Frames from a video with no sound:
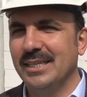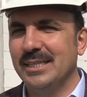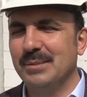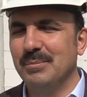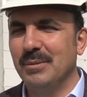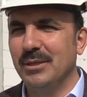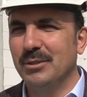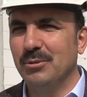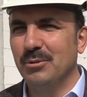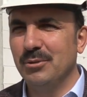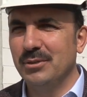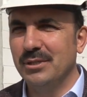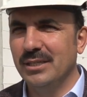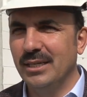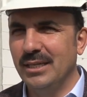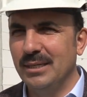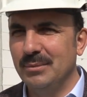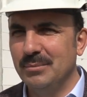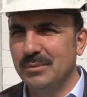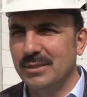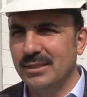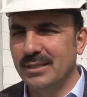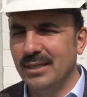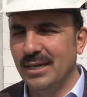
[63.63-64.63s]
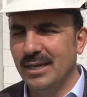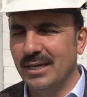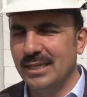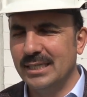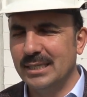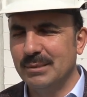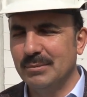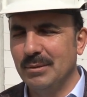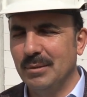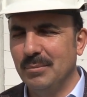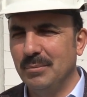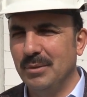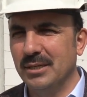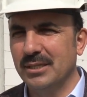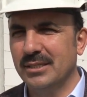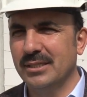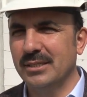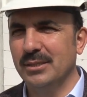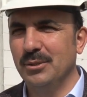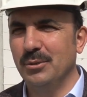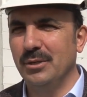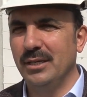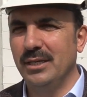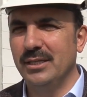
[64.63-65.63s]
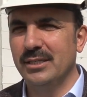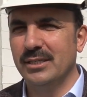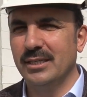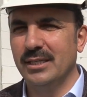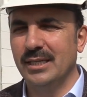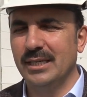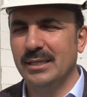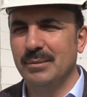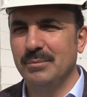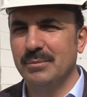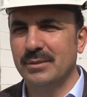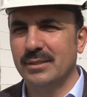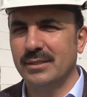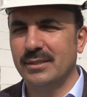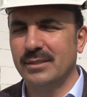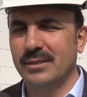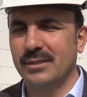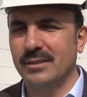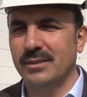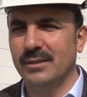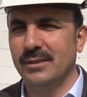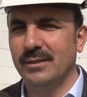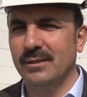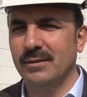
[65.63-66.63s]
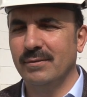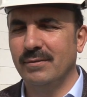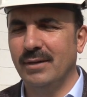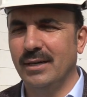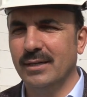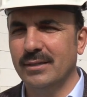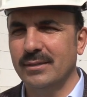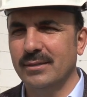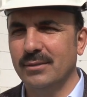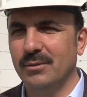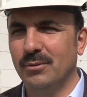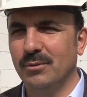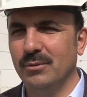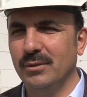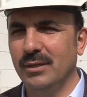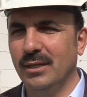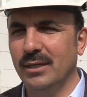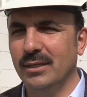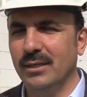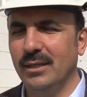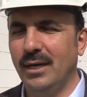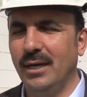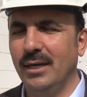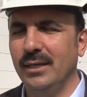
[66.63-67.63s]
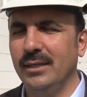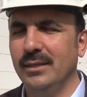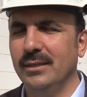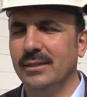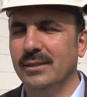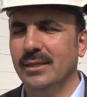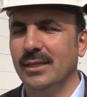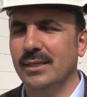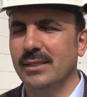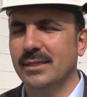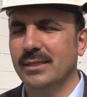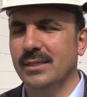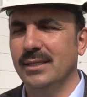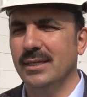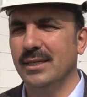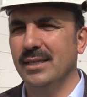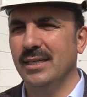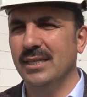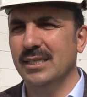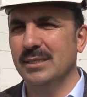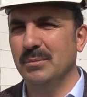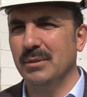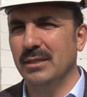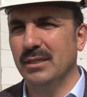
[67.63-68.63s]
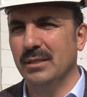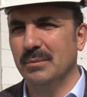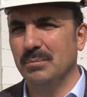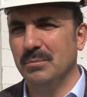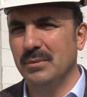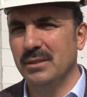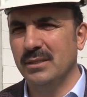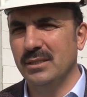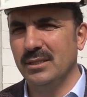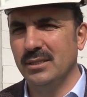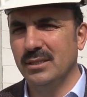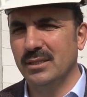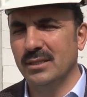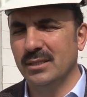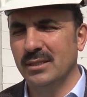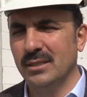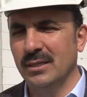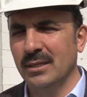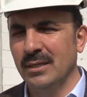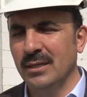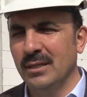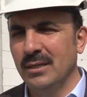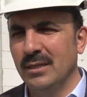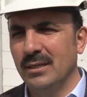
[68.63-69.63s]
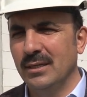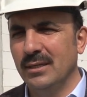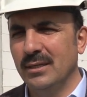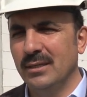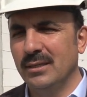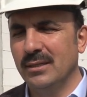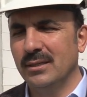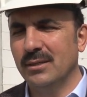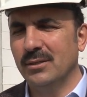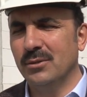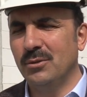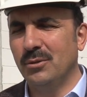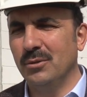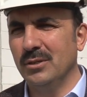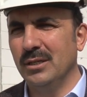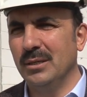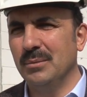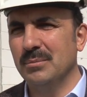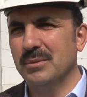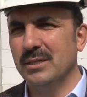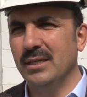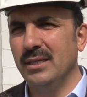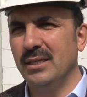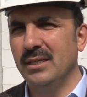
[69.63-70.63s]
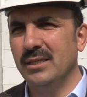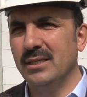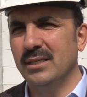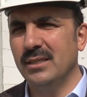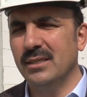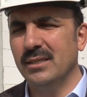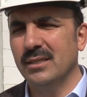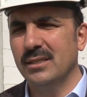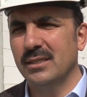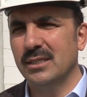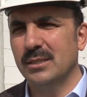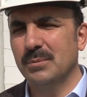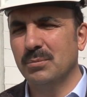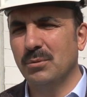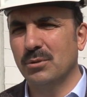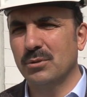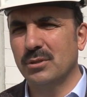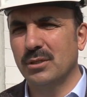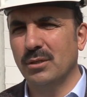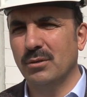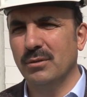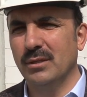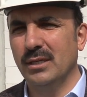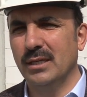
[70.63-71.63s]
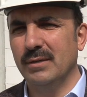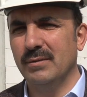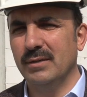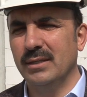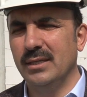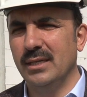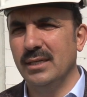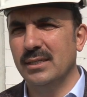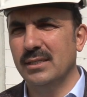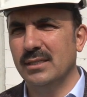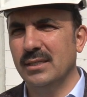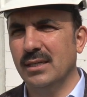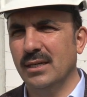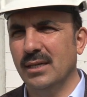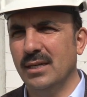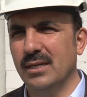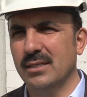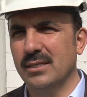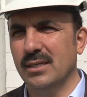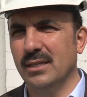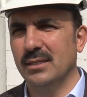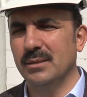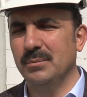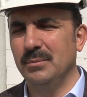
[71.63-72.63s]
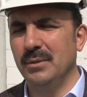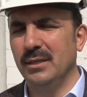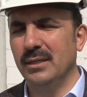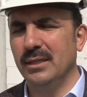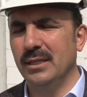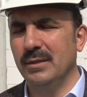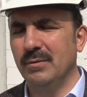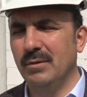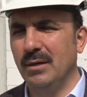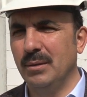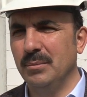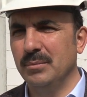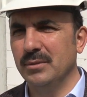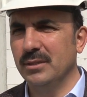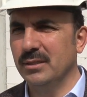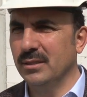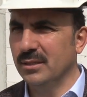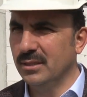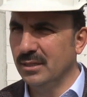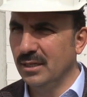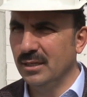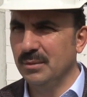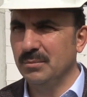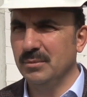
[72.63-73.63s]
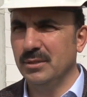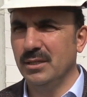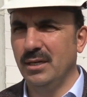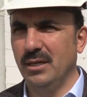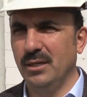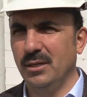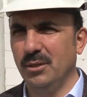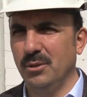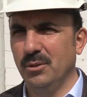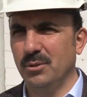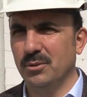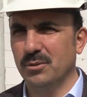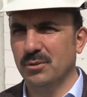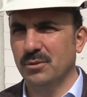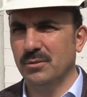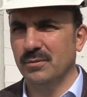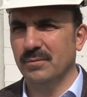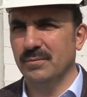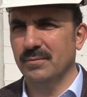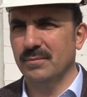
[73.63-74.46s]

Hizmet önceliğimizin her zaman başında öğrencilerimiz e, var. Onların daha iyi tesislerde hizmet etmesi için e, Konya'mıza yeni spor salonları ve tesisler kazandırmaya devam edeceğiz. Şehrimize hayırlı olsun.